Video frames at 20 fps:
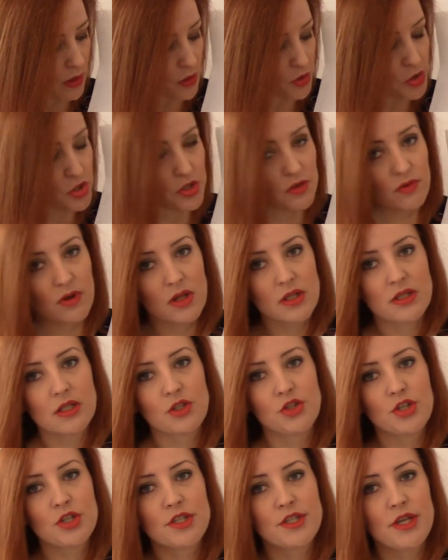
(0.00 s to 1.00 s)

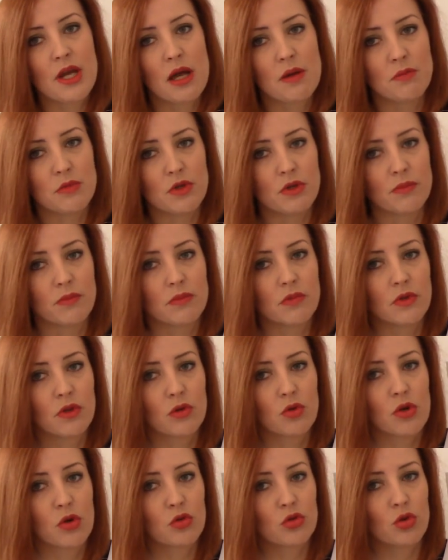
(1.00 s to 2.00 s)
отшивался частями.
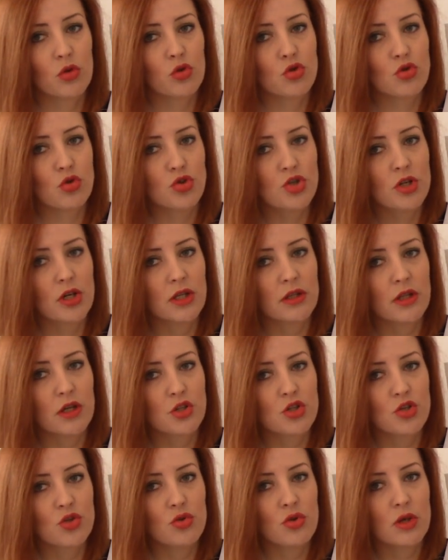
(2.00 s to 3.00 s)
Какой-то кусочек
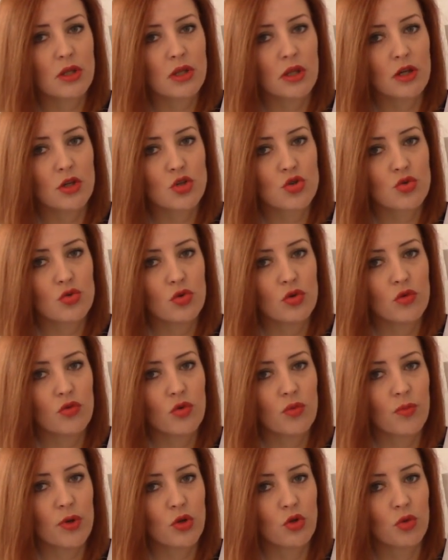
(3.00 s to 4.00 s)
отошью, отложу
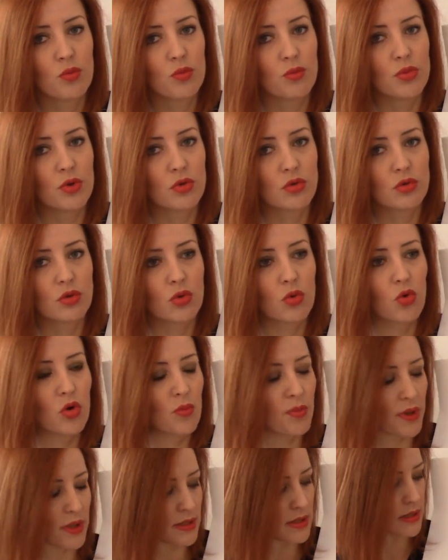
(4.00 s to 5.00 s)
его, потом беру
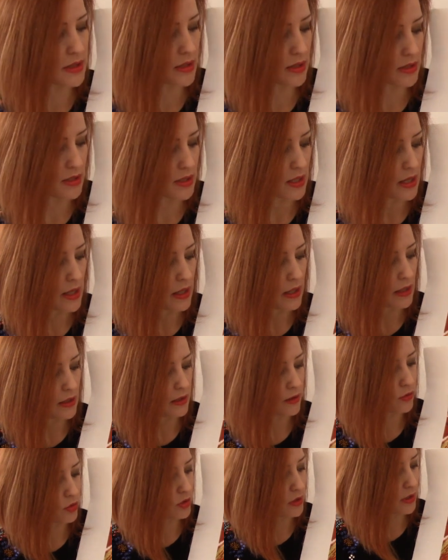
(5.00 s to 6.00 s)
другой процесс. И вот